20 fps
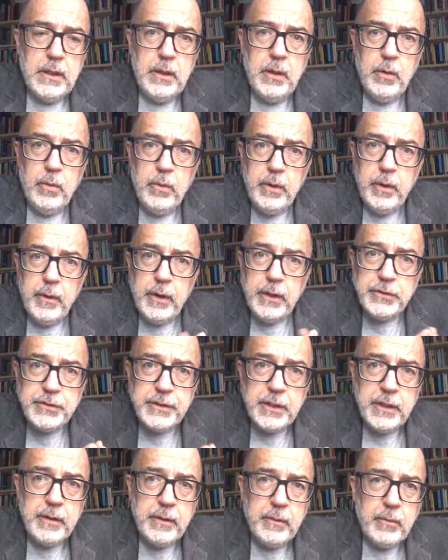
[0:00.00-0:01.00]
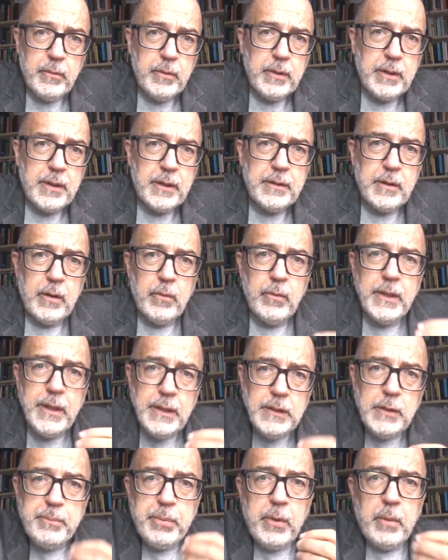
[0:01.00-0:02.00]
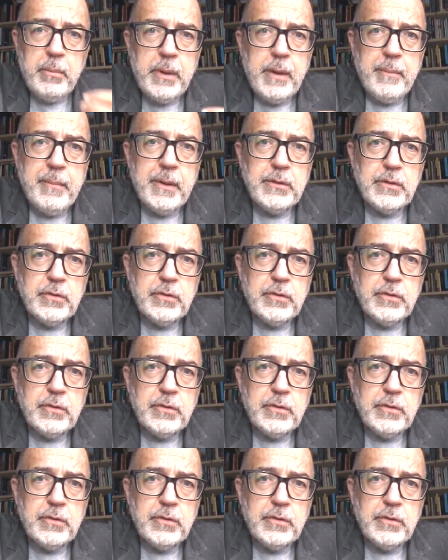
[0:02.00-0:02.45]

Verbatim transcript: eu, eu acho que o, o, grande problema